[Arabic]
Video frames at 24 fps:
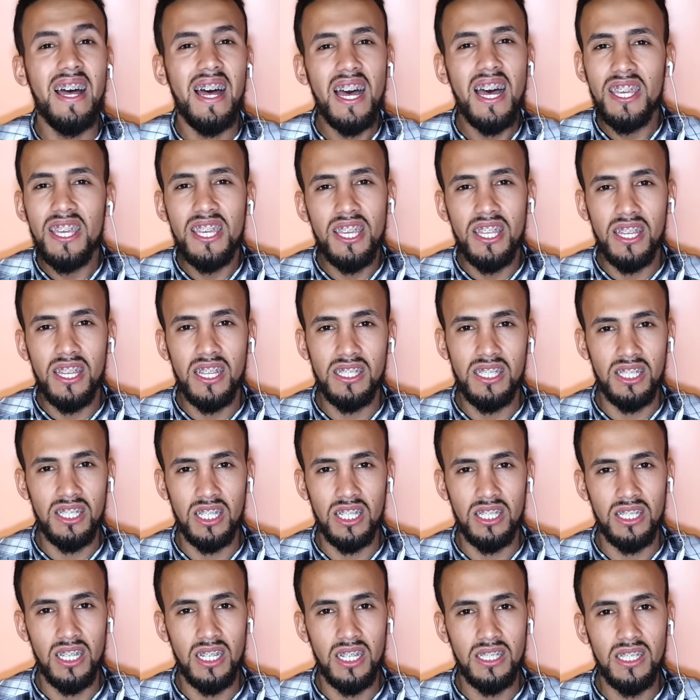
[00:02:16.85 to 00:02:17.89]
اي
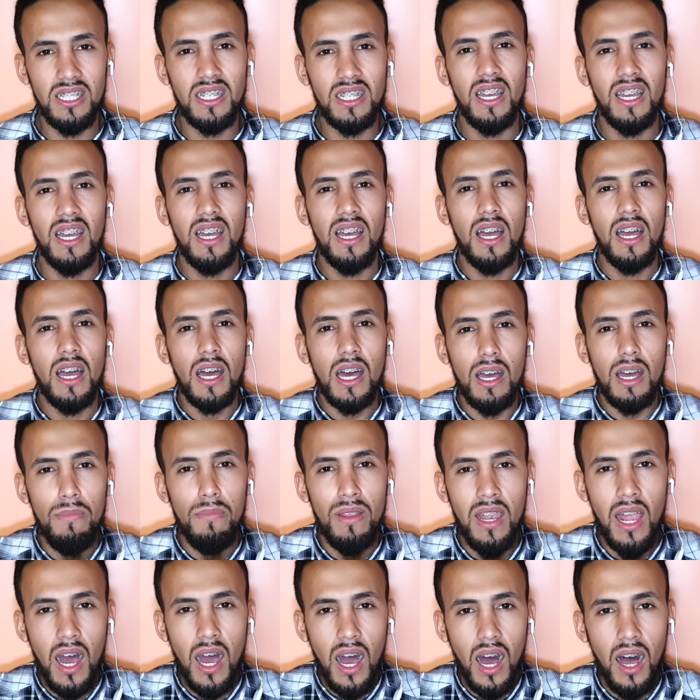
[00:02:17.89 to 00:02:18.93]
نتيجه جاتك
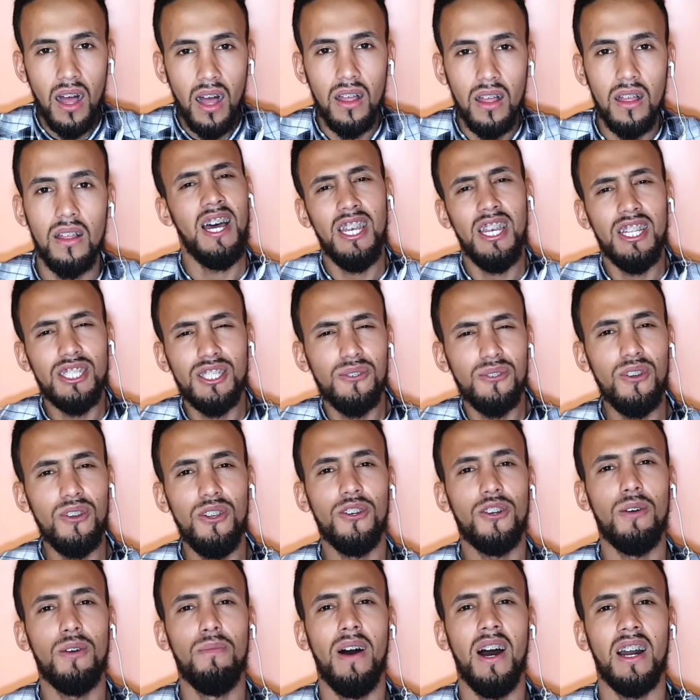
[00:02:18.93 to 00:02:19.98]
قبلها علاش نقول
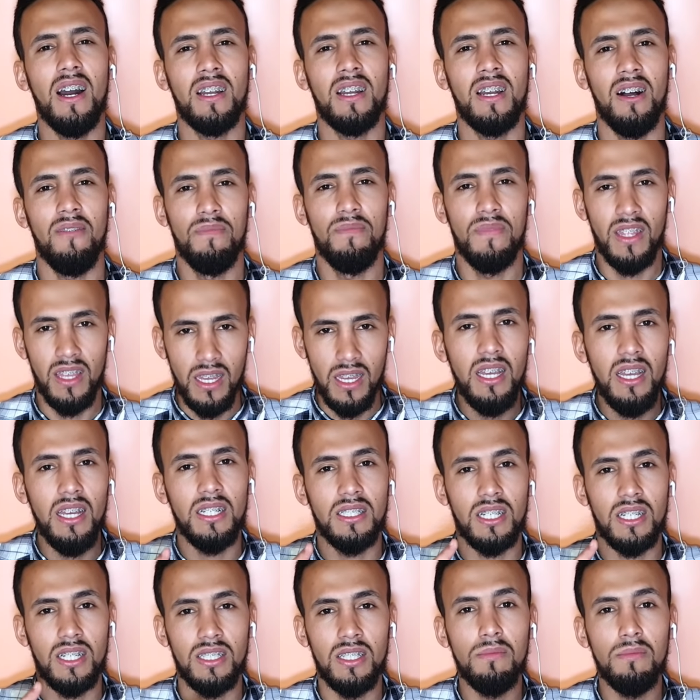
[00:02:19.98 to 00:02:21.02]
لكم هكا
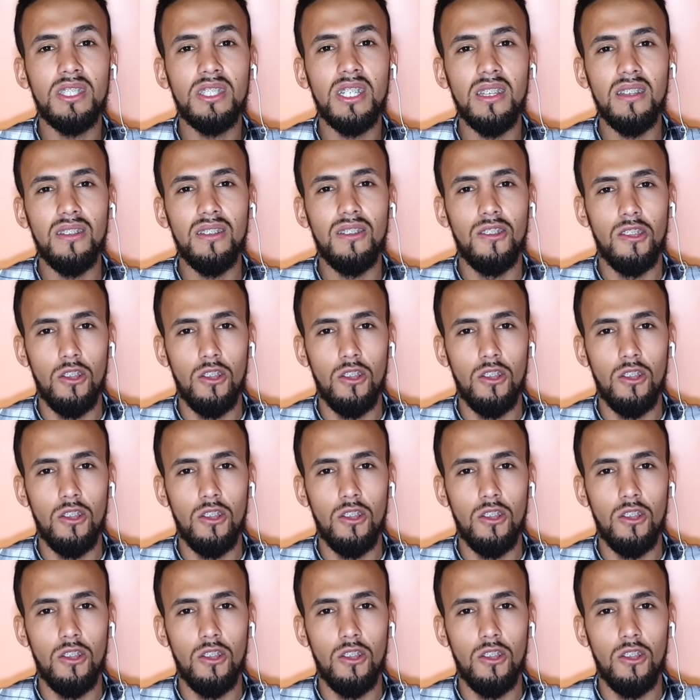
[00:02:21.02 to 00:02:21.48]
حيت خدمتي